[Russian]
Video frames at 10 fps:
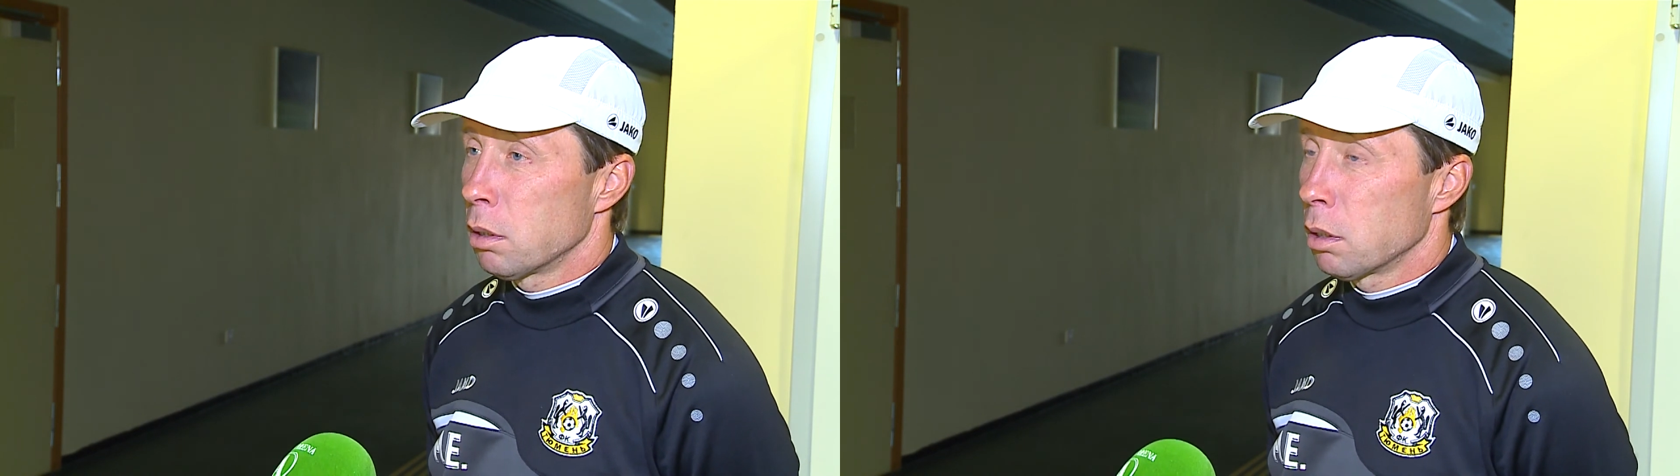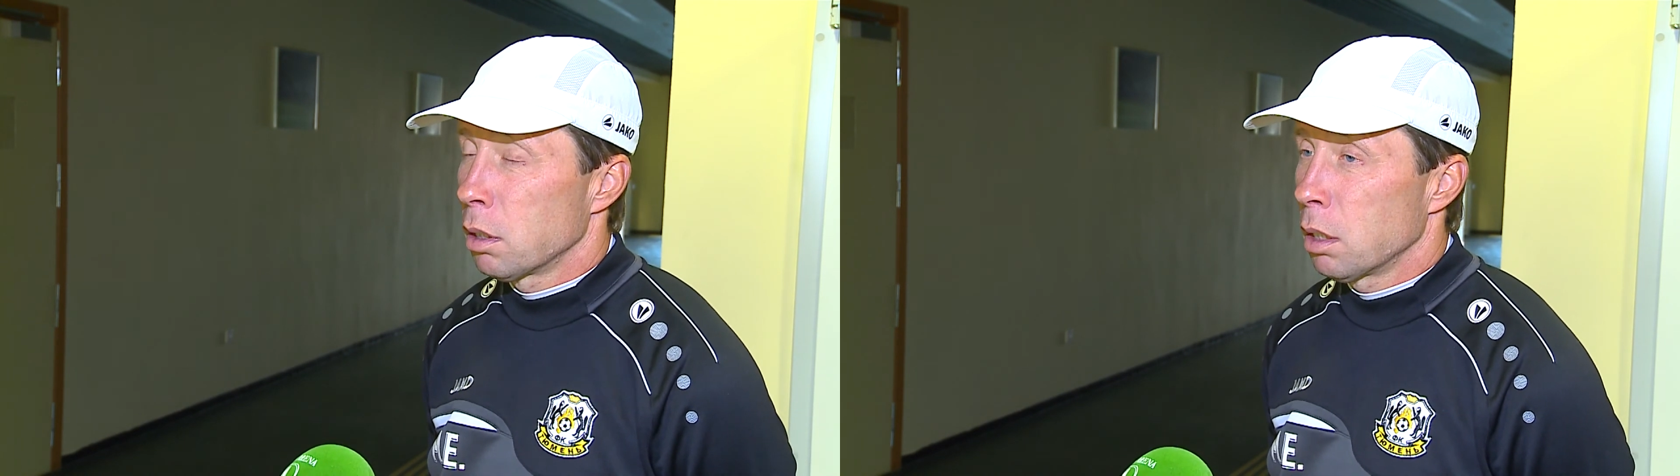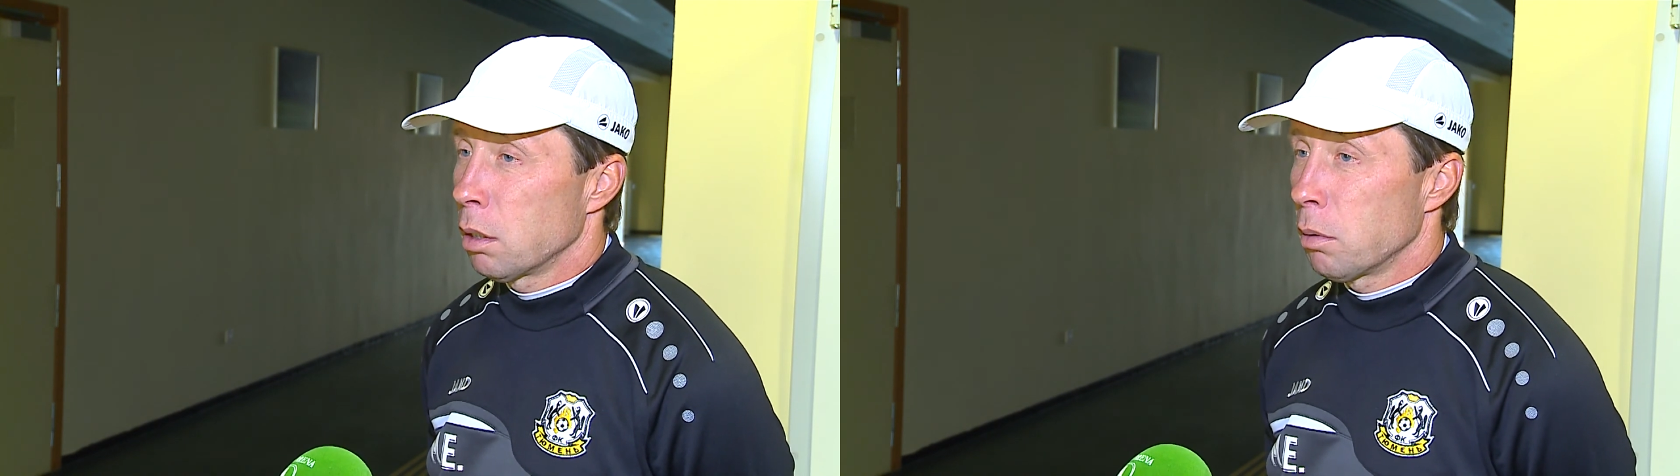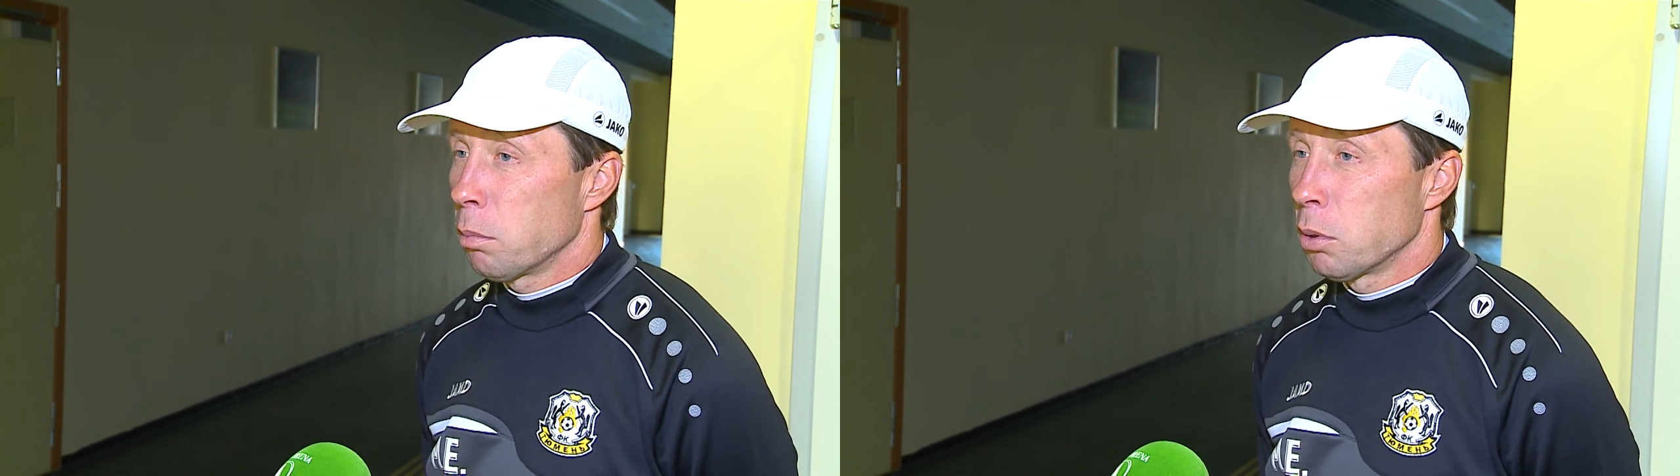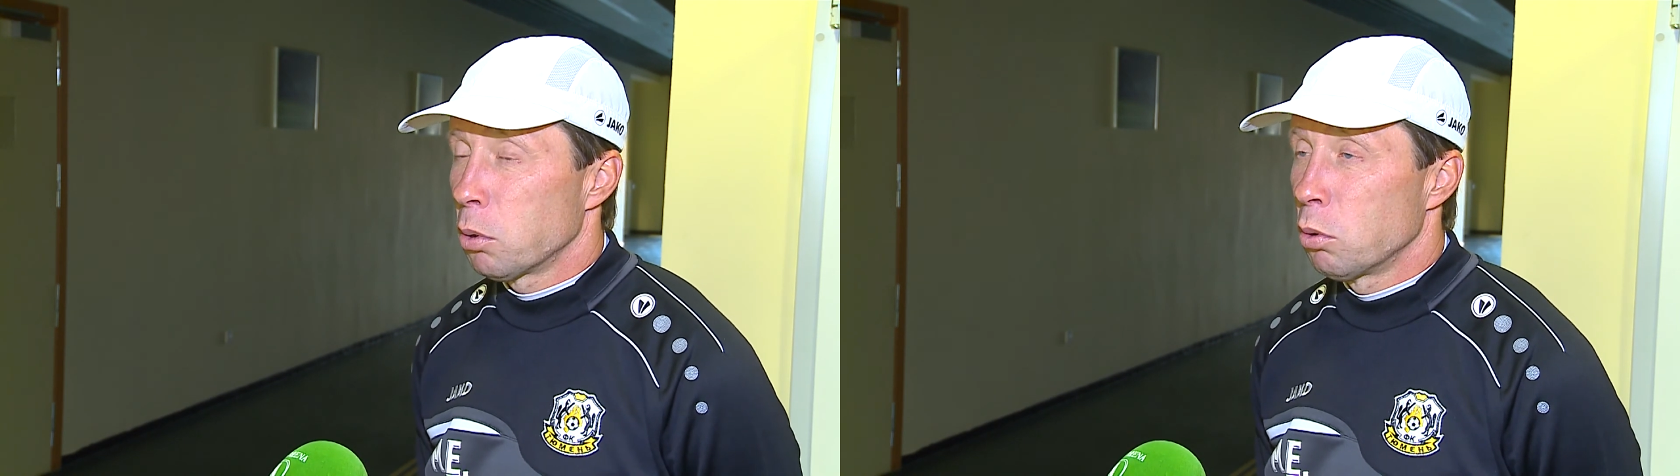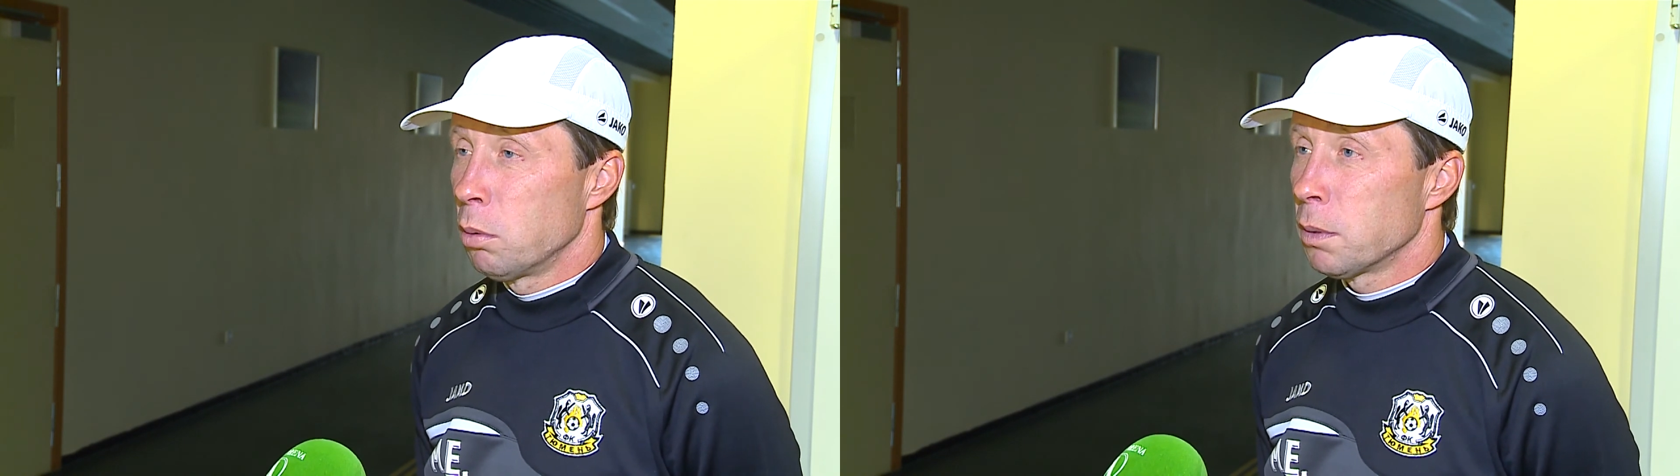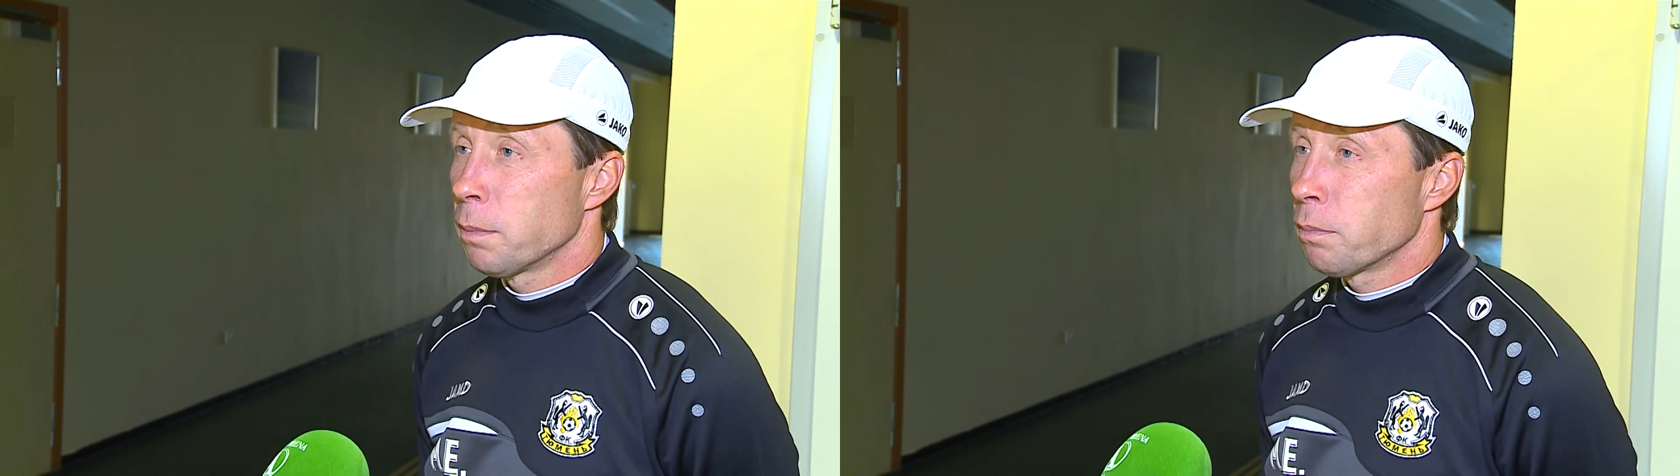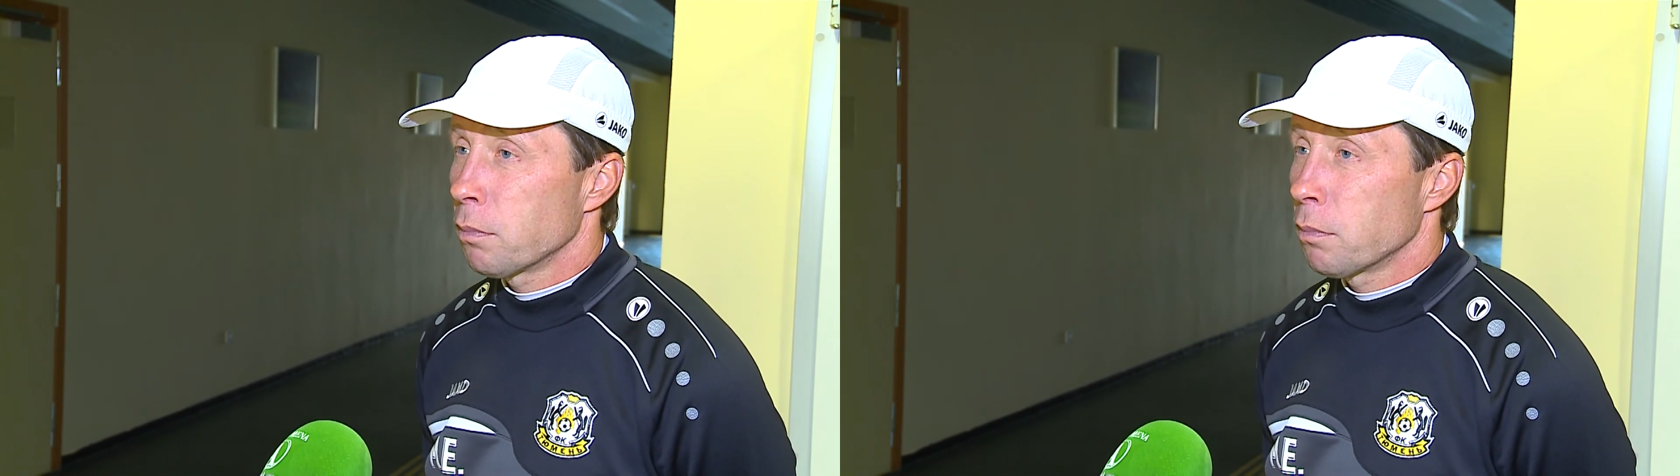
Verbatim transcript: сыграть по-другому.